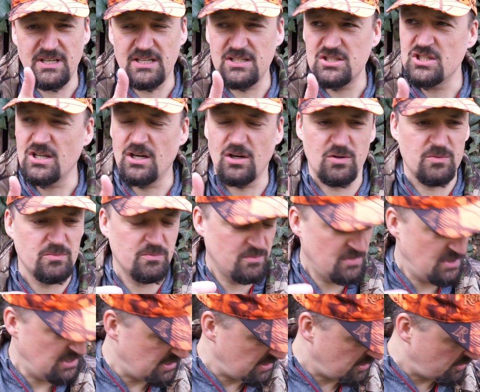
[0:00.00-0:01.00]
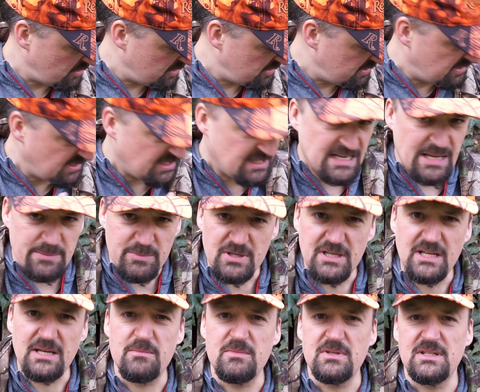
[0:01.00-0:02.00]
dran schrauben, ihr könnt die Klemme
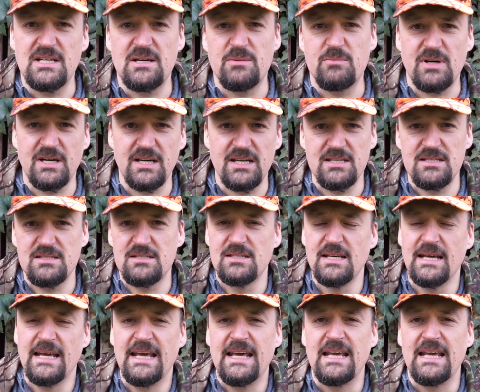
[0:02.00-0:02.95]
nehmen, die dabei ist.